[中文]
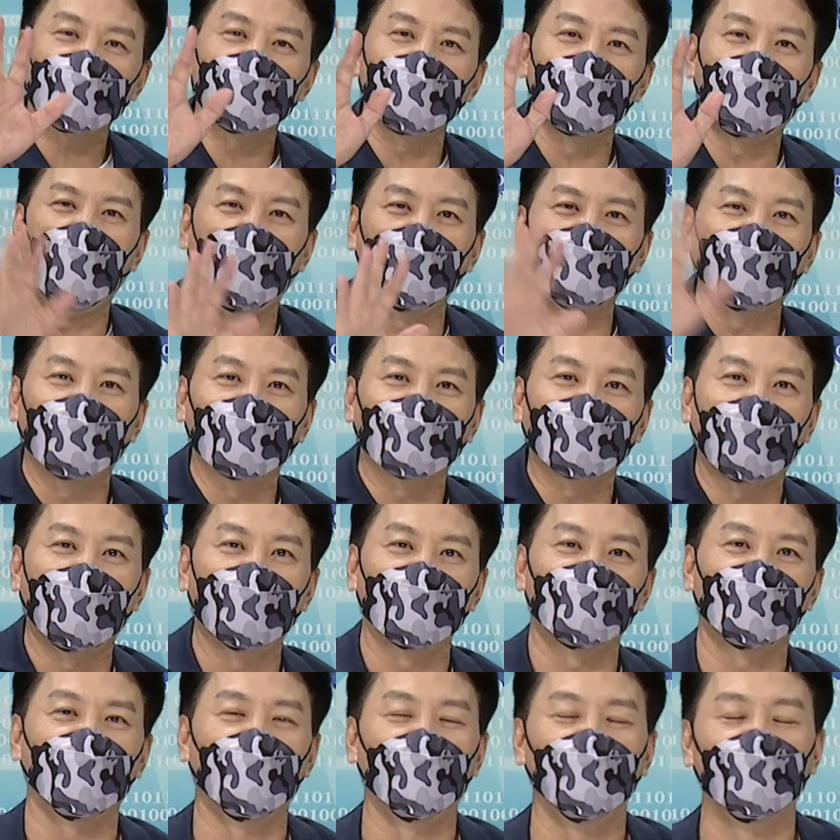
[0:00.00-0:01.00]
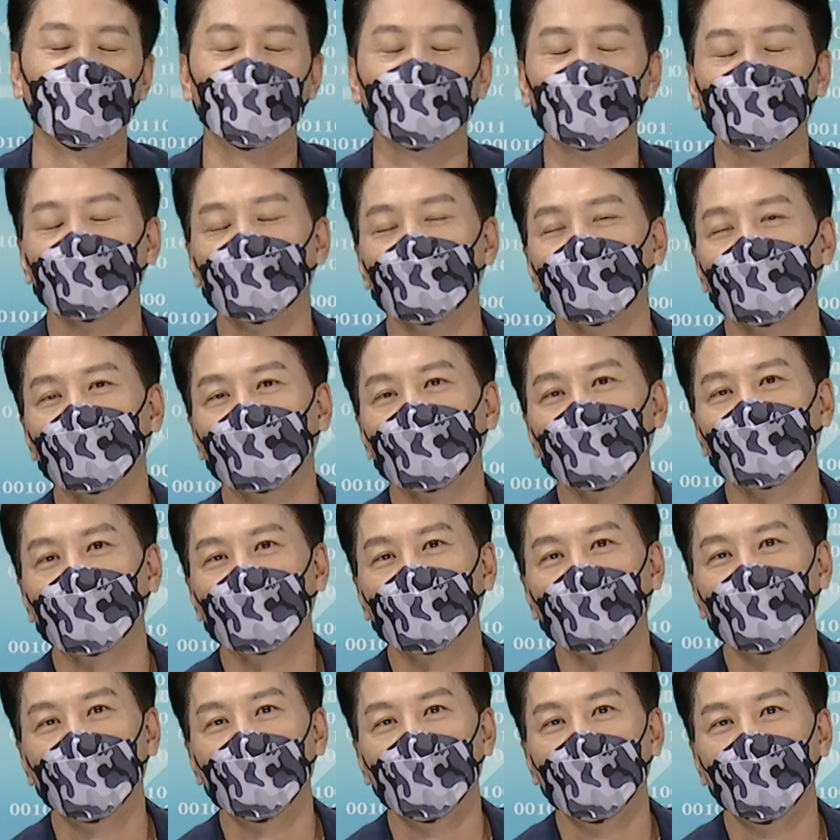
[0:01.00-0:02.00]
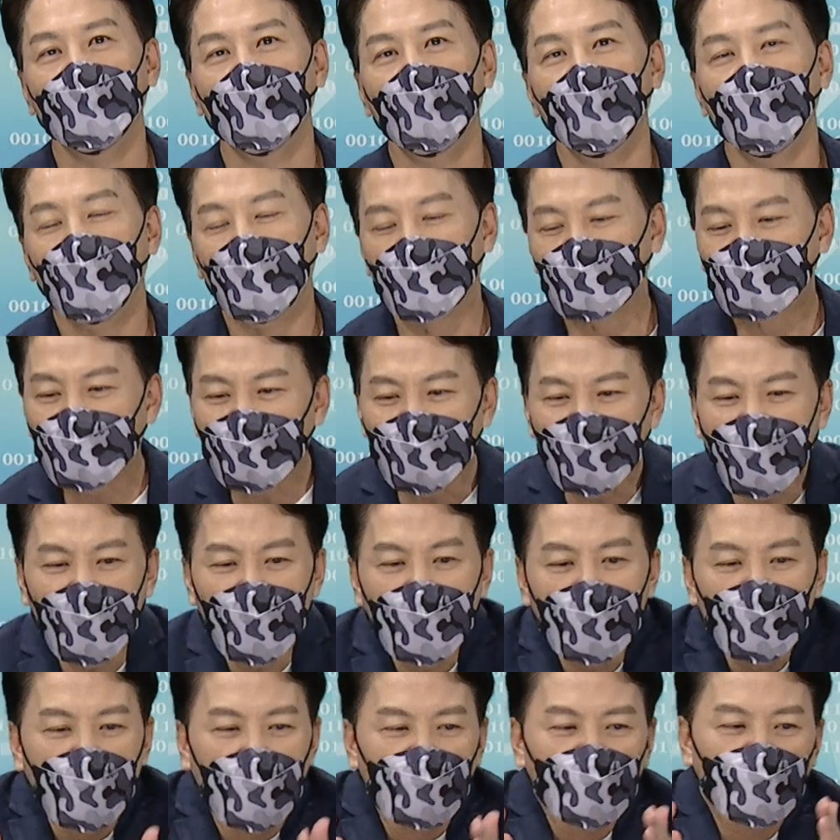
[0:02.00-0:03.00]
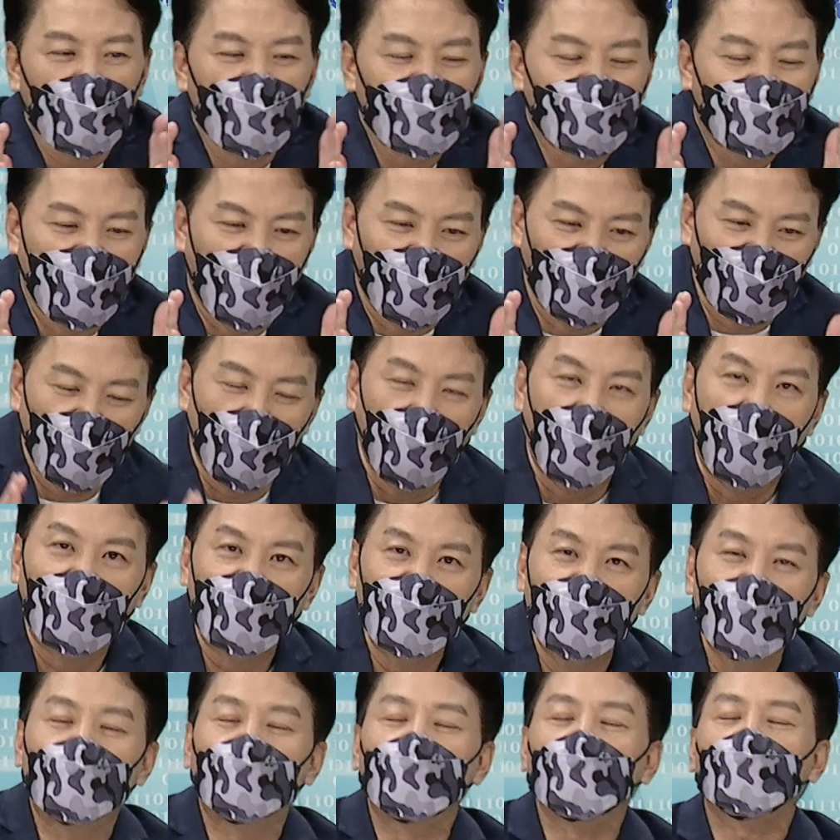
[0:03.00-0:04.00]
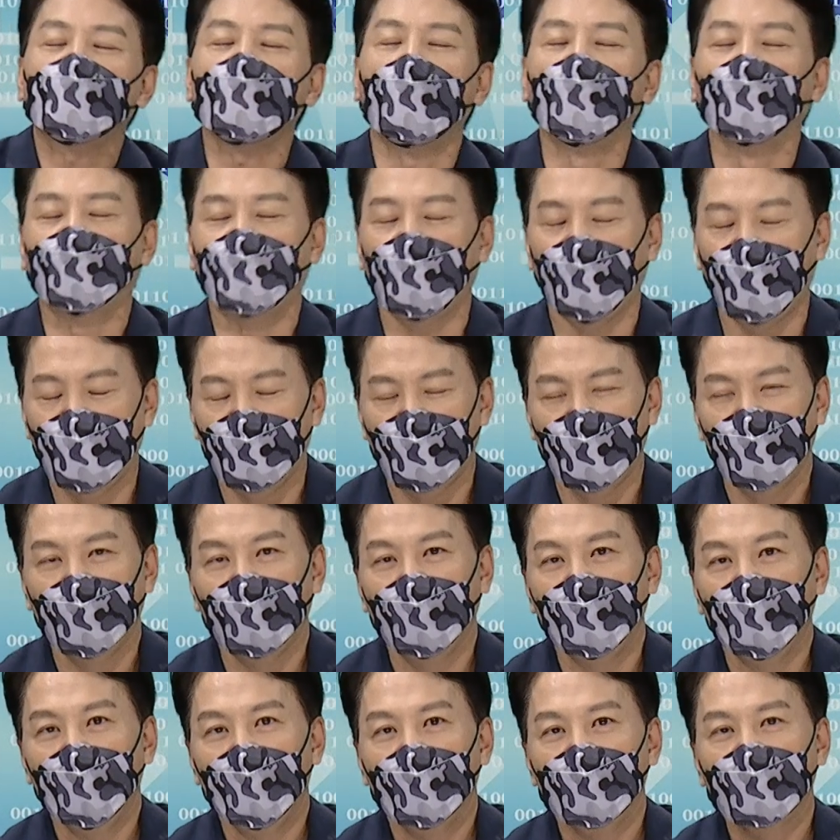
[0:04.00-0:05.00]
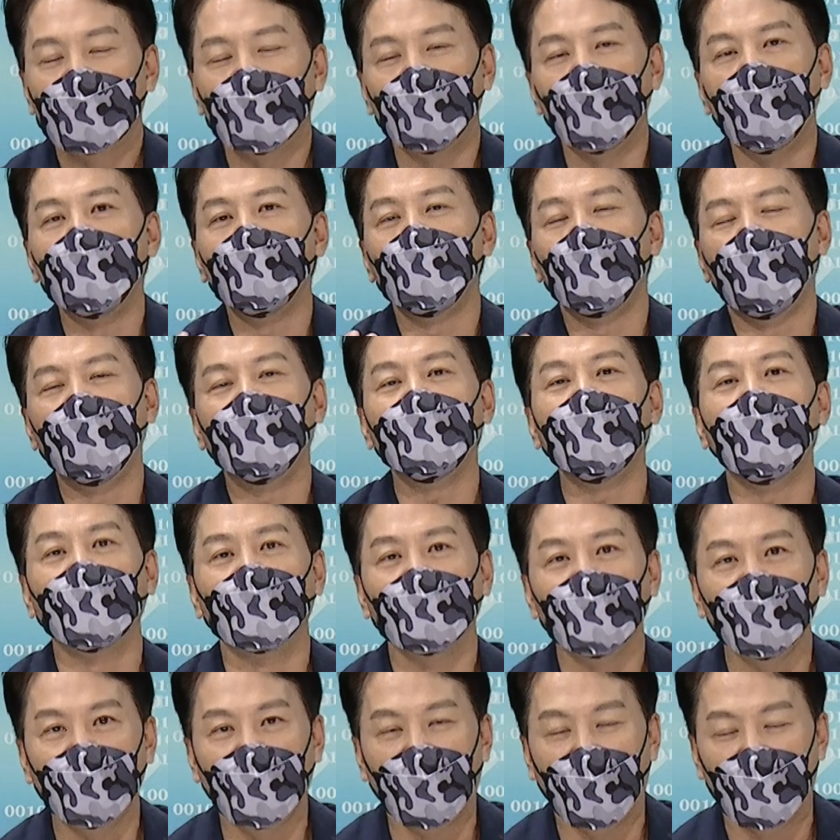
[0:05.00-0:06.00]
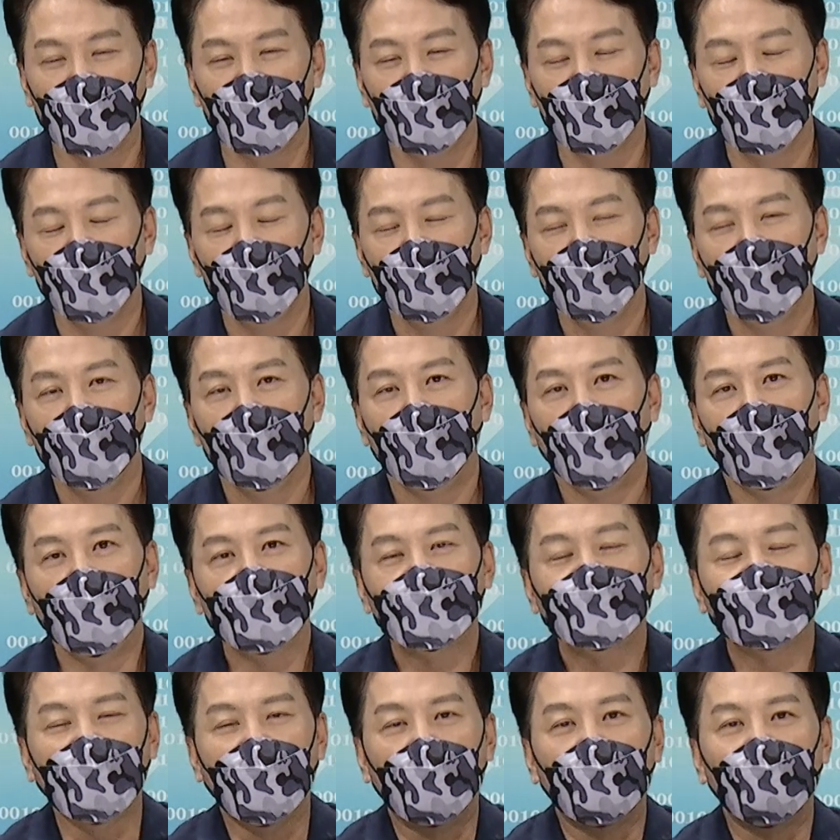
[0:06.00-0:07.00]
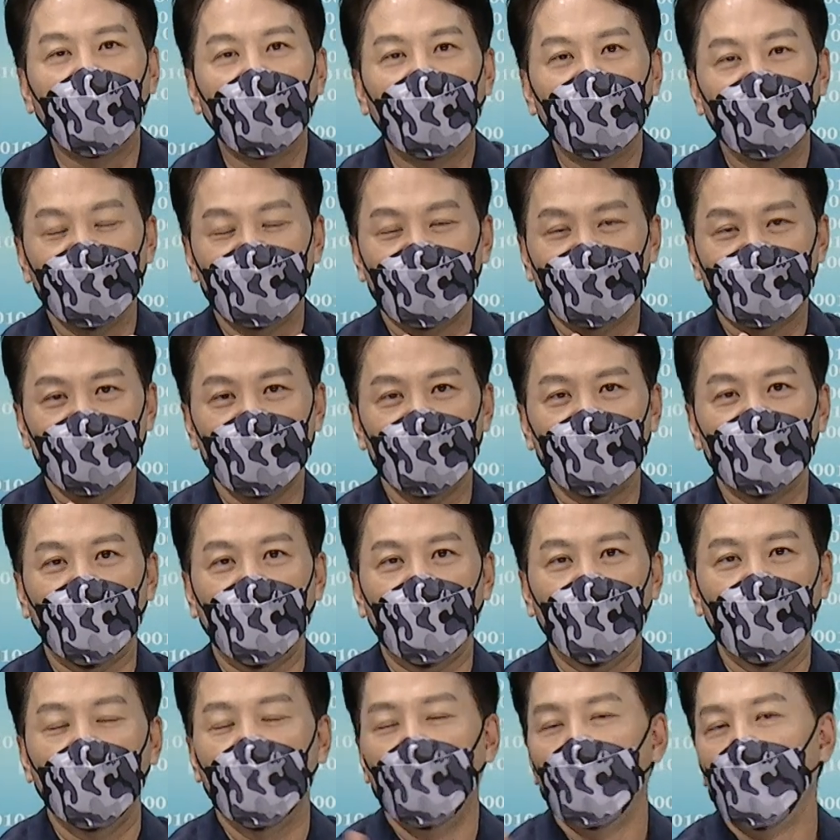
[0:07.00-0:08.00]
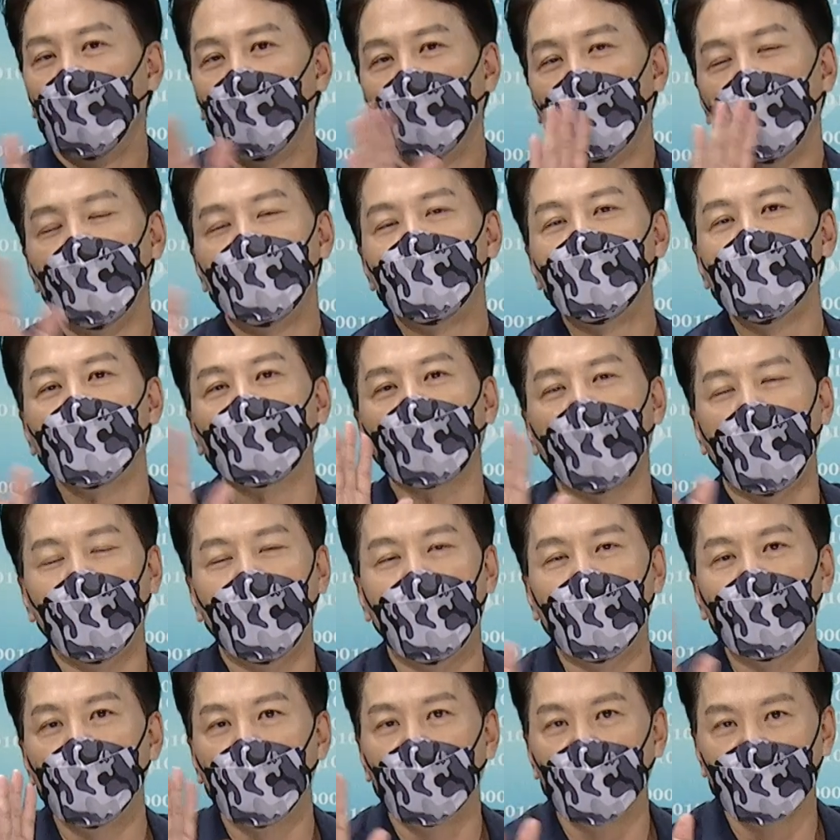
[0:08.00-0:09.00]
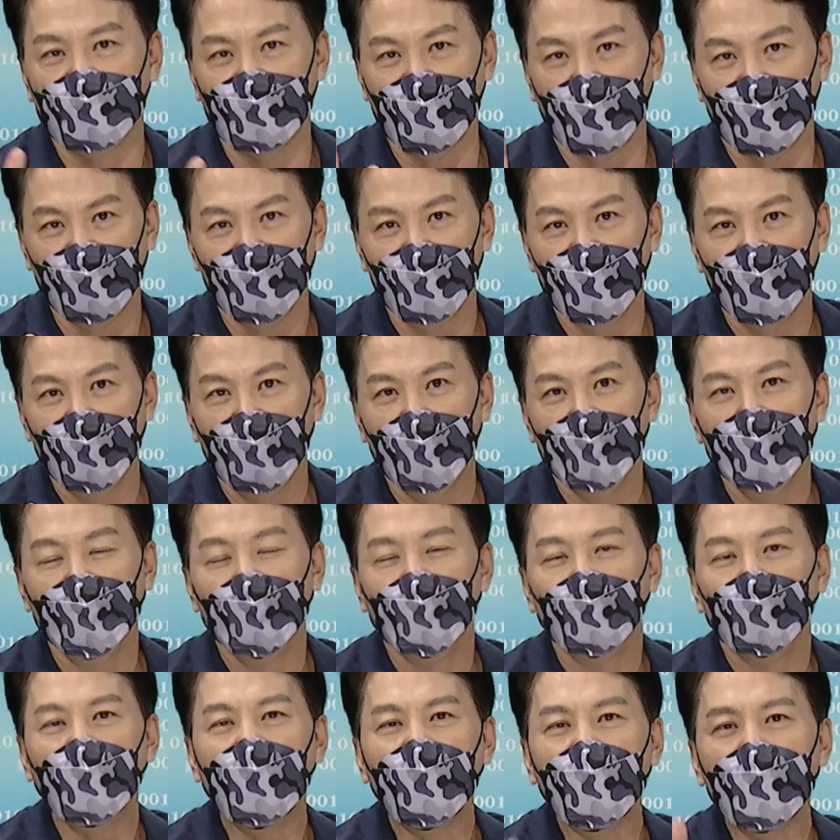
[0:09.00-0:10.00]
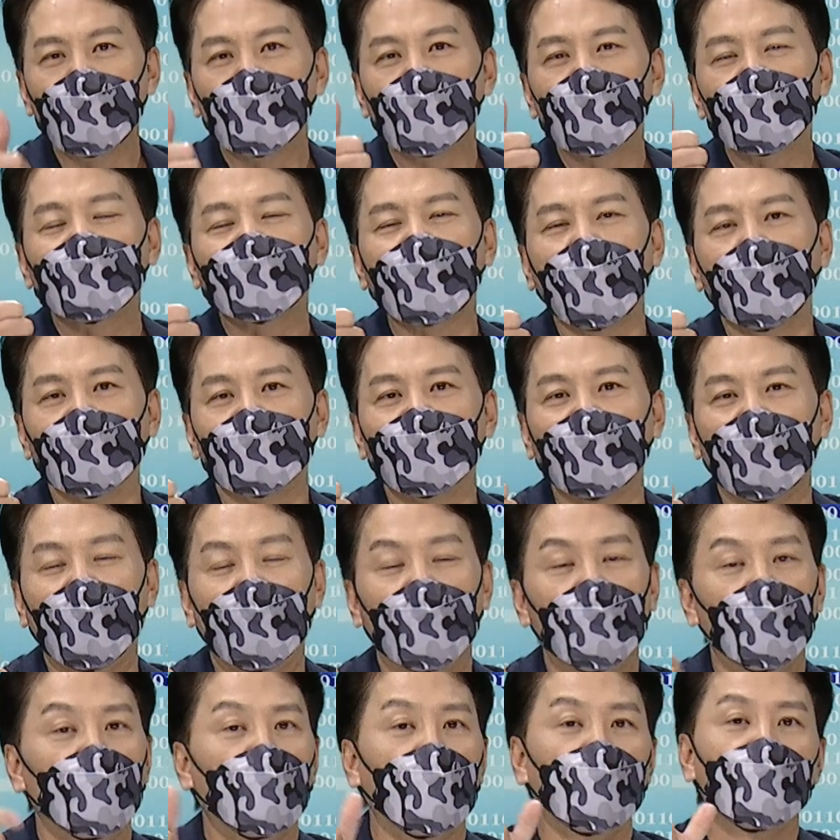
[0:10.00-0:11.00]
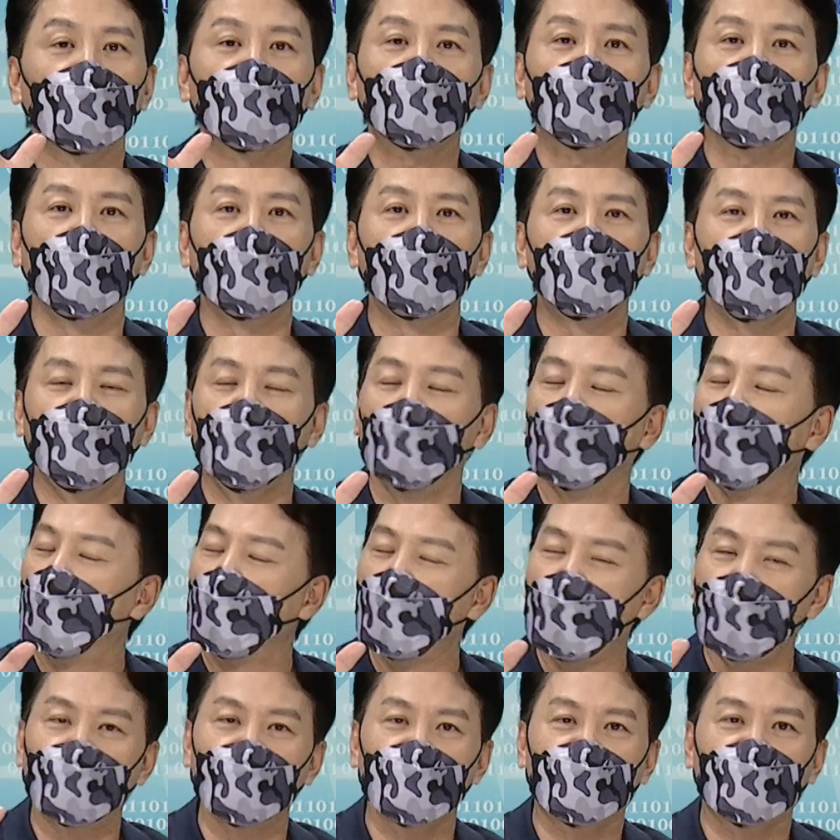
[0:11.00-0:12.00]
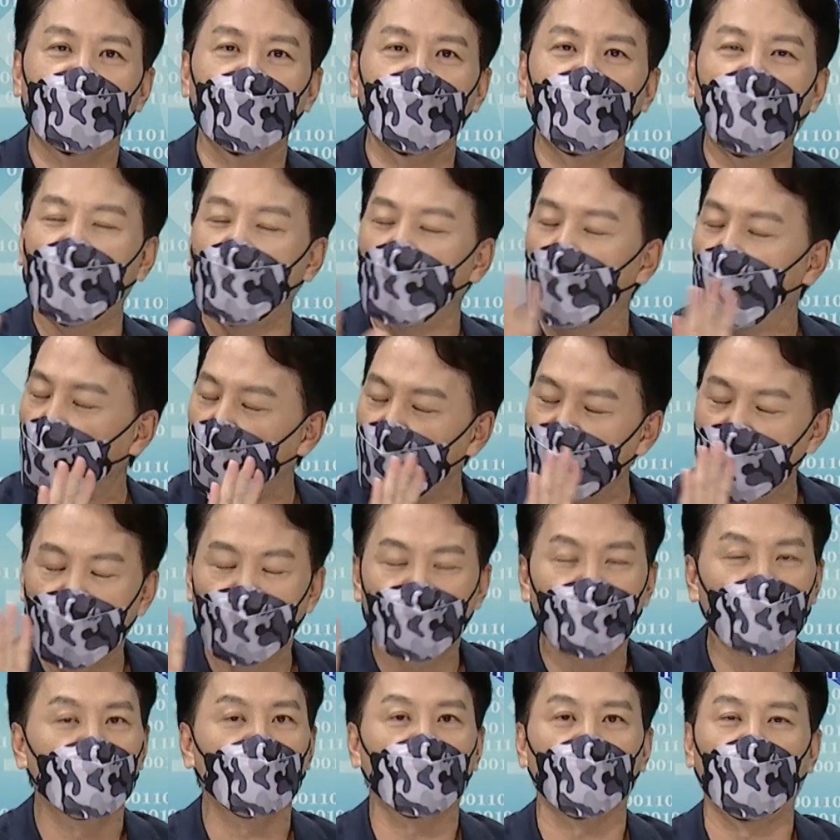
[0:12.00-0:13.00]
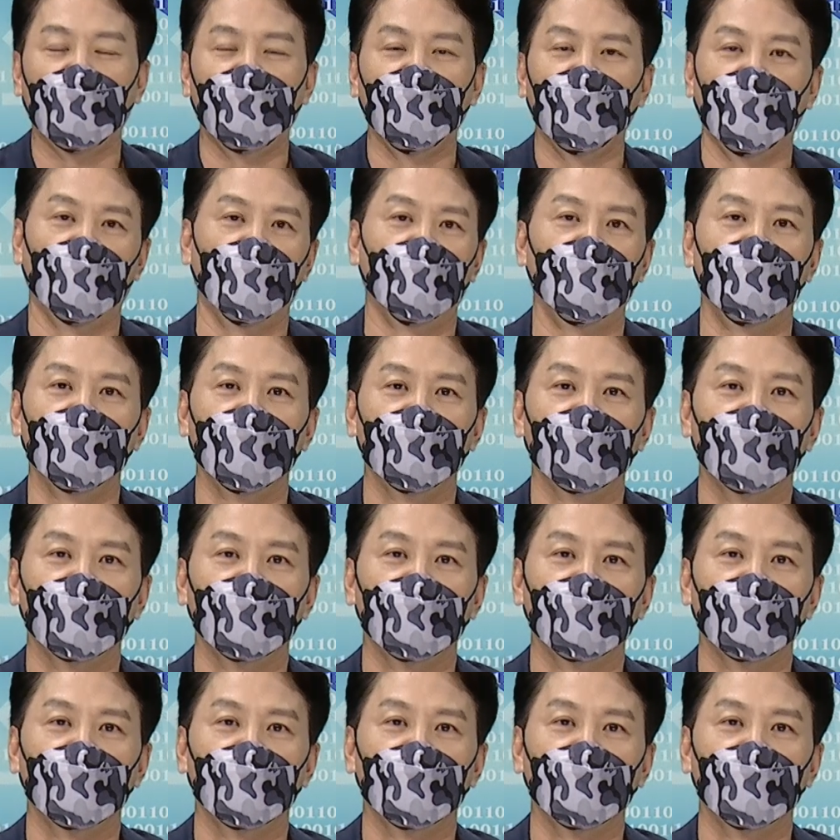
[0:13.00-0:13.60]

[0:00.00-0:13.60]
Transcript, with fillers: 是赔到大钱。我今天如果说讲的话，你不中听，各位原谅立豪，我讲话很直接，我不拐弯抹角，我也不造假，我不作弊，我也不欺骗，我也不吹牛。